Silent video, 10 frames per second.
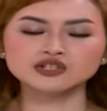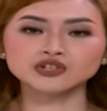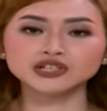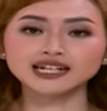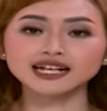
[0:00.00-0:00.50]

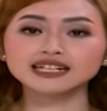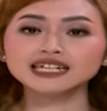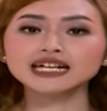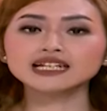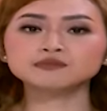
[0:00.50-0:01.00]
Saudara
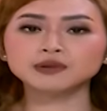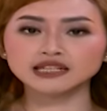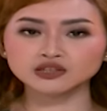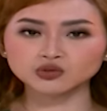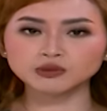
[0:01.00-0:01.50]
niat
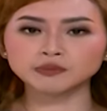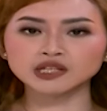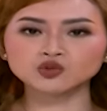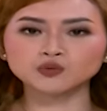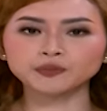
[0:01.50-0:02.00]
bantu
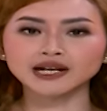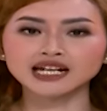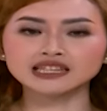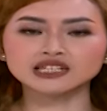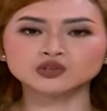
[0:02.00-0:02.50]
memberi
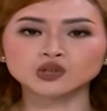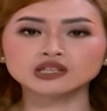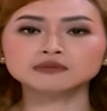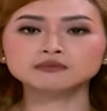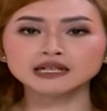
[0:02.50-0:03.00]
tumpangan tidur
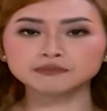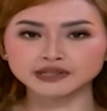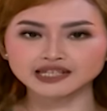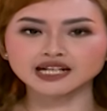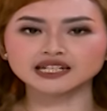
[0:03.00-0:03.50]
teman
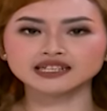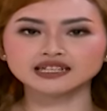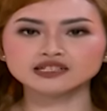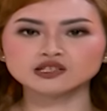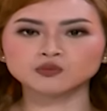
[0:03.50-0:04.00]

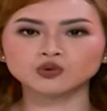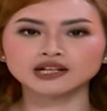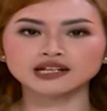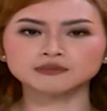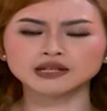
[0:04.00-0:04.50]
prianya di sebuah
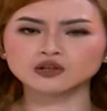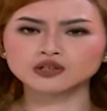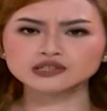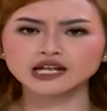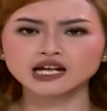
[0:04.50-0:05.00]
kamar
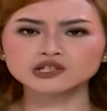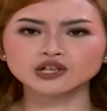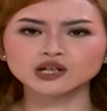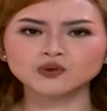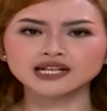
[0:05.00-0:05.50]
kos,
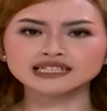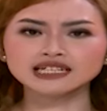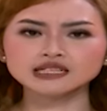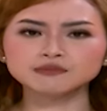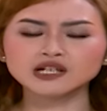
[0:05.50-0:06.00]
seorang
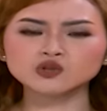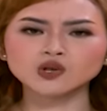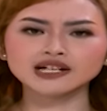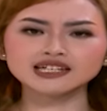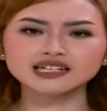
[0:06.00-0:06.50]
wanita di
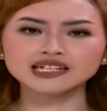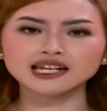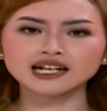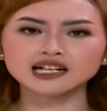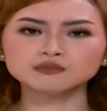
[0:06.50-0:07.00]
Banyuwangi
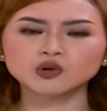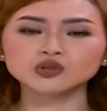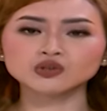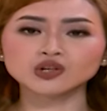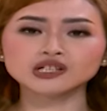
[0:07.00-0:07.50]
kehilangan
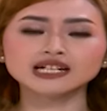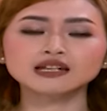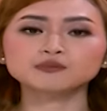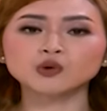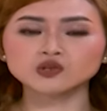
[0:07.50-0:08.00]
motor
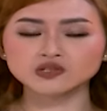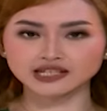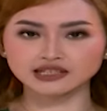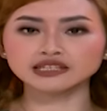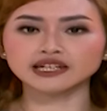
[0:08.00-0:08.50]
dan
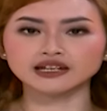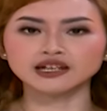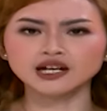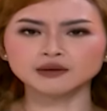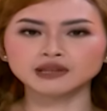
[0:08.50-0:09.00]
ponselnya.
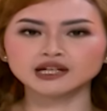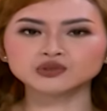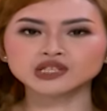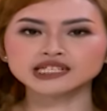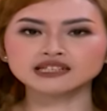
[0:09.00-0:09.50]

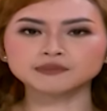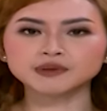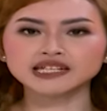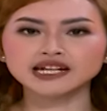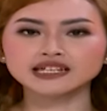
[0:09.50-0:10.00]
Pelaku ternyata
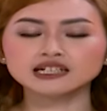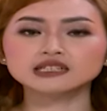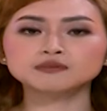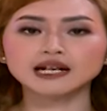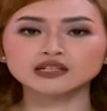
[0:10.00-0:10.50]
pria yang
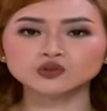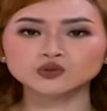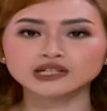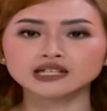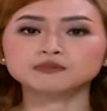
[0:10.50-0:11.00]

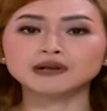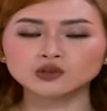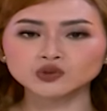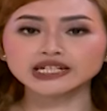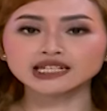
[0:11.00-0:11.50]
dibantu dan
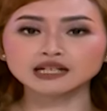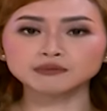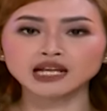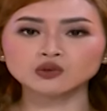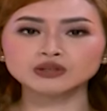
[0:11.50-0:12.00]
baru dikenal
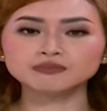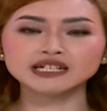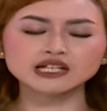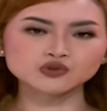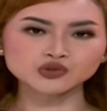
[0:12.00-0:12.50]
melalui
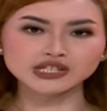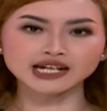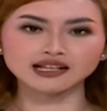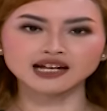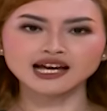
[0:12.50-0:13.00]
media
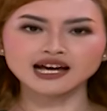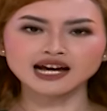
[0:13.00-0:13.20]
sosial.